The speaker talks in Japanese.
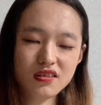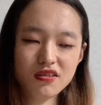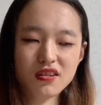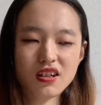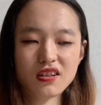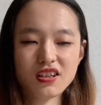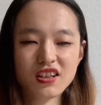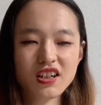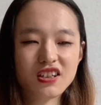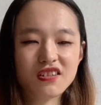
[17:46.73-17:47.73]
というか支
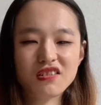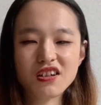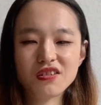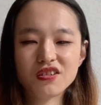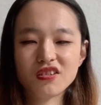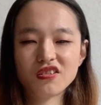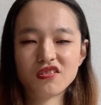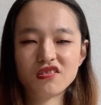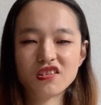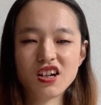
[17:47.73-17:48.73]
えてくれる人の
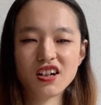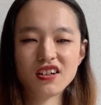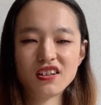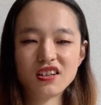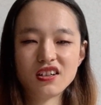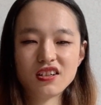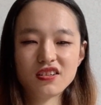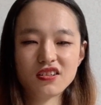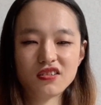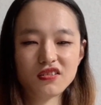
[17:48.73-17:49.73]
方が
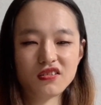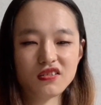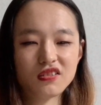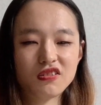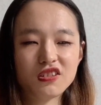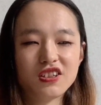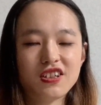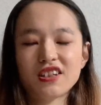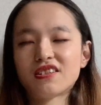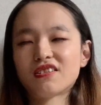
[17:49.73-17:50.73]
その当事
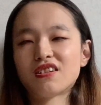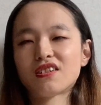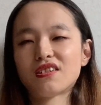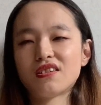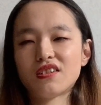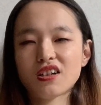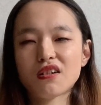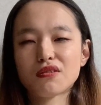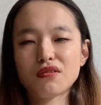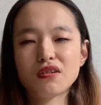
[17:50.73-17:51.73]
者って言って視
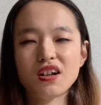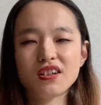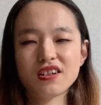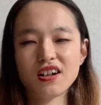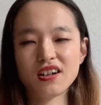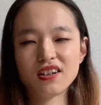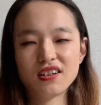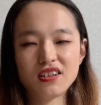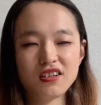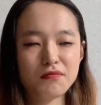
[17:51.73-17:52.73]
覚障害者、
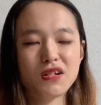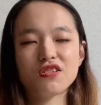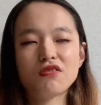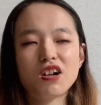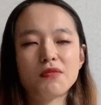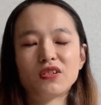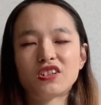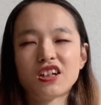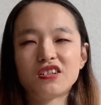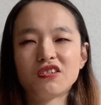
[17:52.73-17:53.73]
まあ、障害を持っ
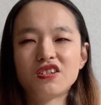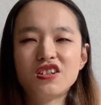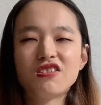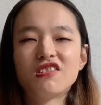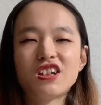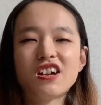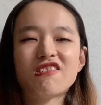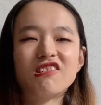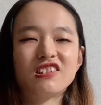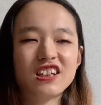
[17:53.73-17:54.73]
た人以上にへ
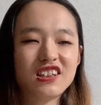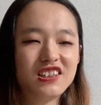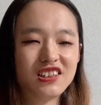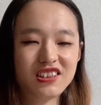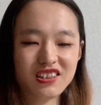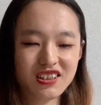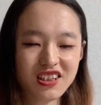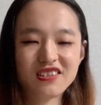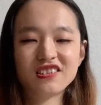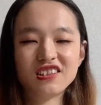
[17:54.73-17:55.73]
こんでいって
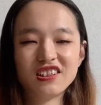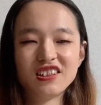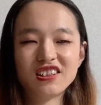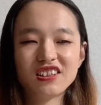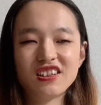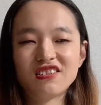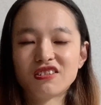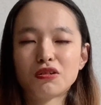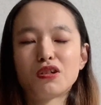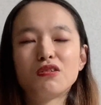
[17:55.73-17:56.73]
るっていうのを
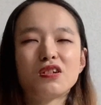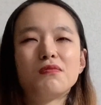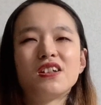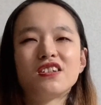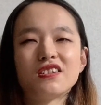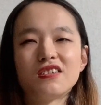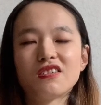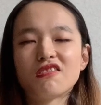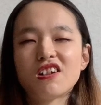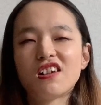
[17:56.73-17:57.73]
時々目にする
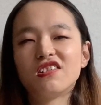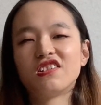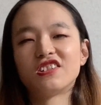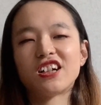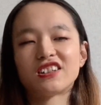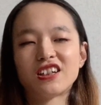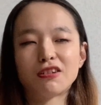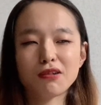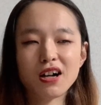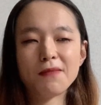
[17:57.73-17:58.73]
これは夫婦であったり
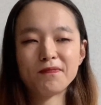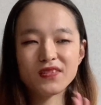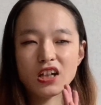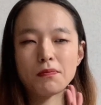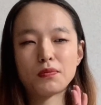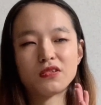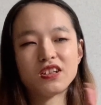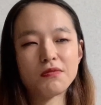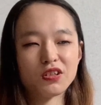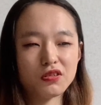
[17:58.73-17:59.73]
とかカップル
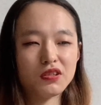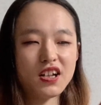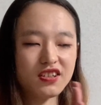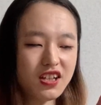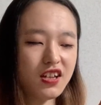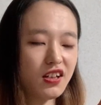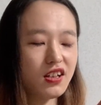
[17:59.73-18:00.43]
でもそうやし